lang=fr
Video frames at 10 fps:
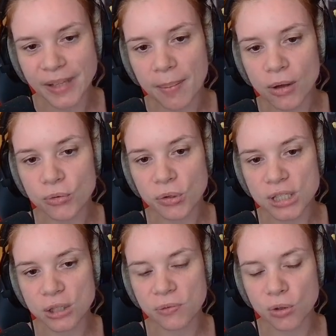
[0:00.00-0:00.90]
après, en
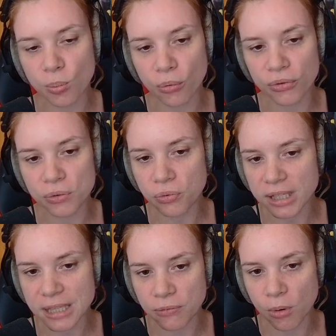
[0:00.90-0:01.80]
science, il suffit de prouver une fois
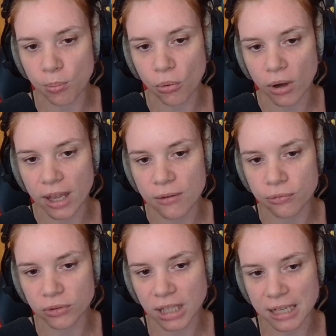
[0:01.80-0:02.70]
que c'est faux pour
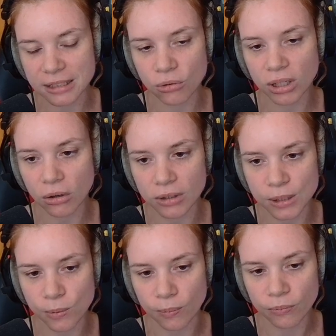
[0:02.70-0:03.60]
effondrer la théorie en
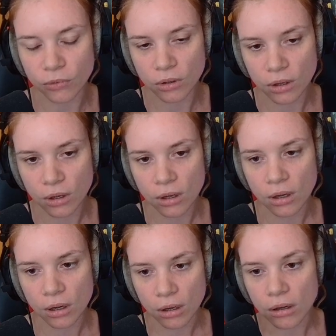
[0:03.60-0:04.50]
question.
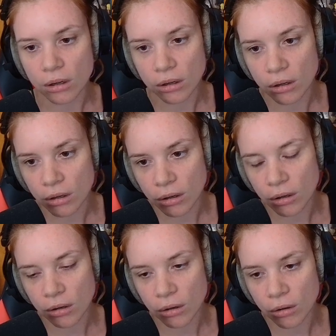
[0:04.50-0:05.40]

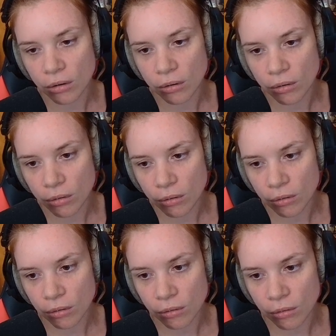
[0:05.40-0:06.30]

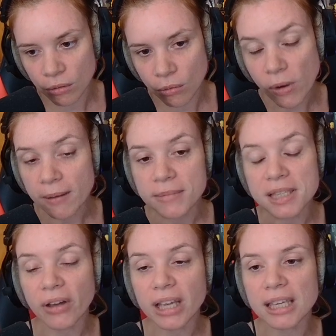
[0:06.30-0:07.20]
Euh, ouais, mais
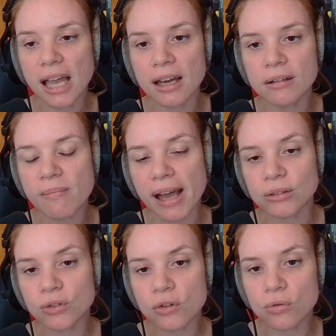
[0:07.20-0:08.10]
c'est vrai qu'il y a bah,
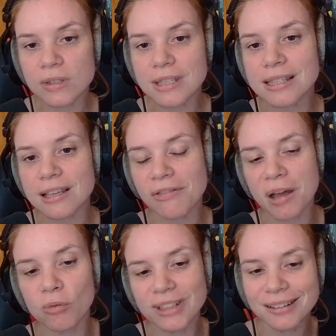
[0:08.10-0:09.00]
tout ce qui s'est
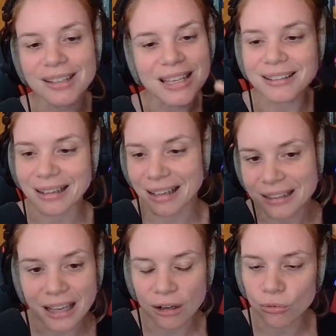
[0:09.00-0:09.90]
vraiment daté il y a très
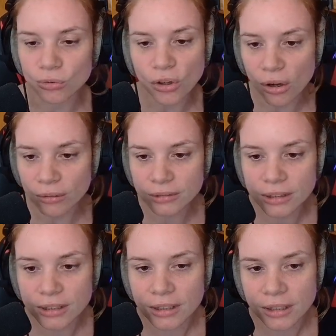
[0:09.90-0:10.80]
très longtemps.
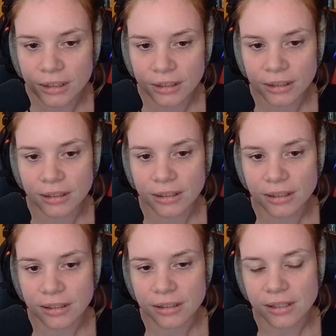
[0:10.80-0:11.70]

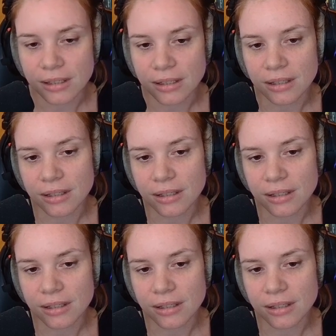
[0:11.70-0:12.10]
Ça